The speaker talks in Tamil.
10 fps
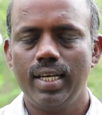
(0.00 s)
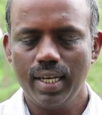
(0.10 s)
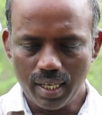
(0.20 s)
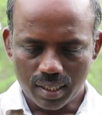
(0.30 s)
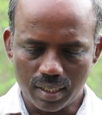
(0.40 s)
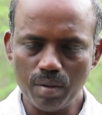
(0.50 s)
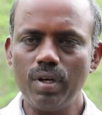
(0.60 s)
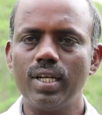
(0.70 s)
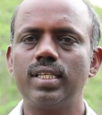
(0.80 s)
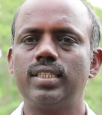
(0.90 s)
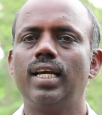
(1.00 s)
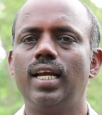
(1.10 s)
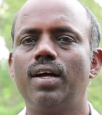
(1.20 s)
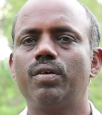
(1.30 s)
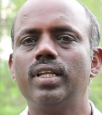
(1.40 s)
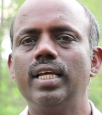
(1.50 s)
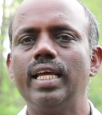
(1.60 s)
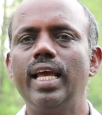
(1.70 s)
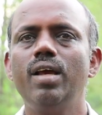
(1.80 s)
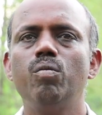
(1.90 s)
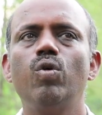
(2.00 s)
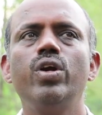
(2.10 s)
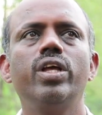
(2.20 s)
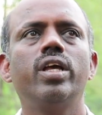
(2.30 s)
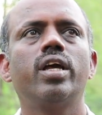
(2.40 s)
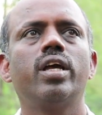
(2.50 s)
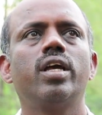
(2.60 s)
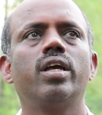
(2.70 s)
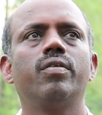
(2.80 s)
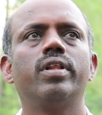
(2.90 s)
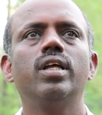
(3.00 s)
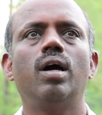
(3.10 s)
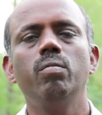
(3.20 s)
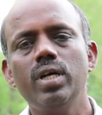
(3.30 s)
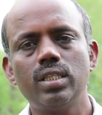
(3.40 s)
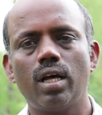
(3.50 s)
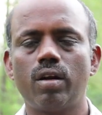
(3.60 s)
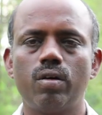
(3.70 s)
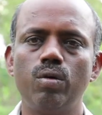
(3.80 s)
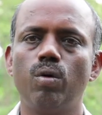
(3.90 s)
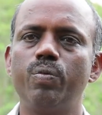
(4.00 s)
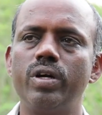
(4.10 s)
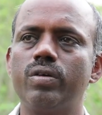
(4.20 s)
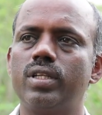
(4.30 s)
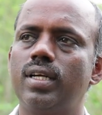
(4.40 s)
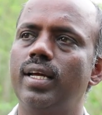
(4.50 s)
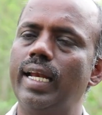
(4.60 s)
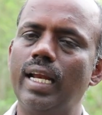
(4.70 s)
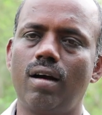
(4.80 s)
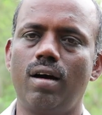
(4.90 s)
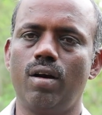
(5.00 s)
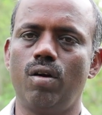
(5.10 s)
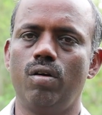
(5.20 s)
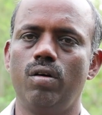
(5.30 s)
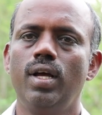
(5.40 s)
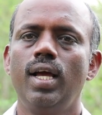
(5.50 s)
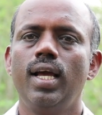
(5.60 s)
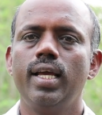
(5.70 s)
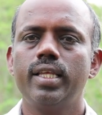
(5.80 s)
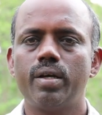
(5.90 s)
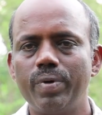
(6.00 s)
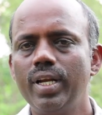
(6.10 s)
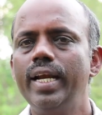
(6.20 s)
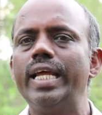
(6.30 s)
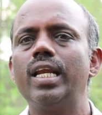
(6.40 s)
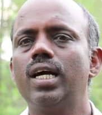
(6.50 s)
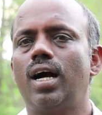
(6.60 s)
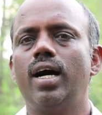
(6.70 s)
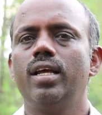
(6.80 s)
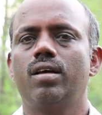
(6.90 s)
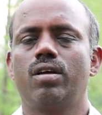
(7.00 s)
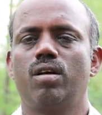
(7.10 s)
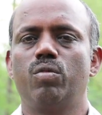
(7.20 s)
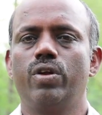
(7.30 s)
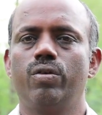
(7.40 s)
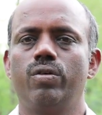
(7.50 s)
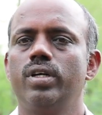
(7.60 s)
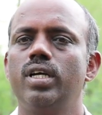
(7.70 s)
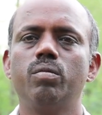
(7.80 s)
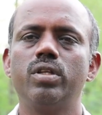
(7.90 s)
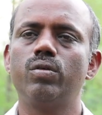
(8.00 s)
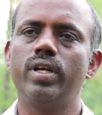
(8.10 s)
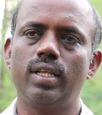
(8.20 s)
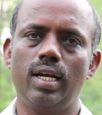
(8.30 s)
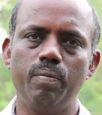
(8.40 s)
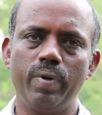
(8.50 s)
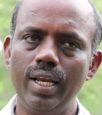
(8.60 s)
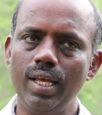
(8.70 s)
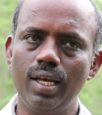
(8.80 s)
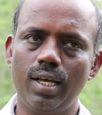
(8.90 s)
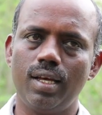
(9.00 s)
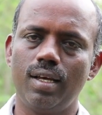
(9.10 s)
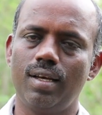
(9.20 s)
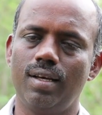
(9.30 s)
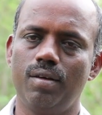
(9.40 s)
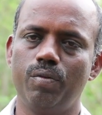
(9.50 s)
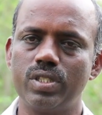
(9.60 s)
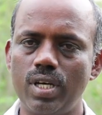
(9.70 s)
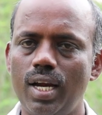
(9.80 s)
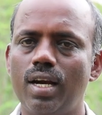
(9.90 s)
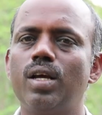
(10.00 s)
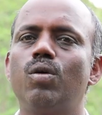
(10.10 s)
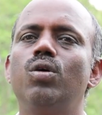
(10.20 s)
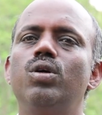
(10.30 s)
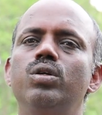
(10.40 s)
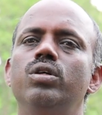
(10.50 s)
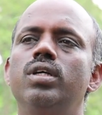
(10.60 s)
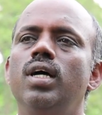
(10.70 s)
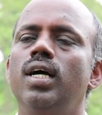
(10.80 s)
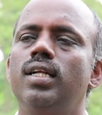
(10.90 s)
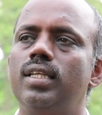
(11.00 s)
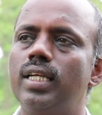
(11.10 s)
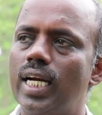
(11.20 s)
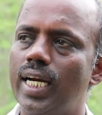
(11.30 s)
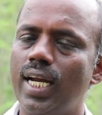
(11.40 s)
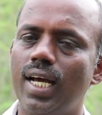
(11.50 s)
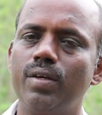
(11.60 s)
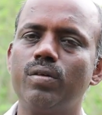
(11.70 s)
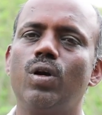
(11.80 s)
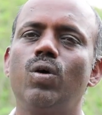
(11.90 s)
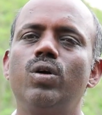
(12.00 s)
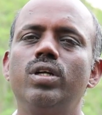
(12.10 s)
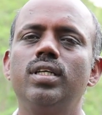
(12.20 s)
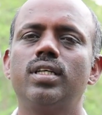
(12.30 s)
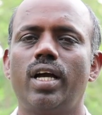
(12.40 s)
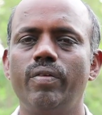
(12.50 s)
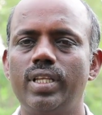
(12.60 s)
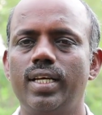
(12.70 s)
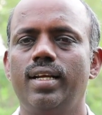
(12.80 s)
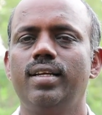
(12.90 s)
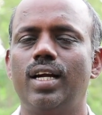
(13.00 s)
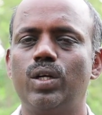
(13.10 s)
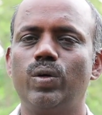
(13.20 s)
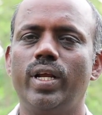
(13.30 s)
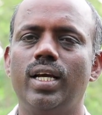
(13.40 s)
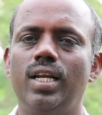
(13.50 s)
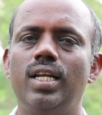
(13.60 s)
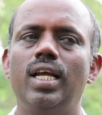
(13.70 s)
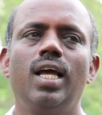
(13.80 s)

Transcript: இன்றைக்கி திருமண திசையெல்லாம் வந்து ஏன் மோடியை வந்து அம்பேத்கரோடு ஒப்பிடுவதற்கு என்ன காரணம் இதுக்கு பின்னாடி என்ன காரியம் இருக்க முடியும் என்பது குறித்தெல்லாம் பெரிய விசாரணைகளோடு திறனாய்வுகளோடு கவிதைகள் கட்டுரைகள்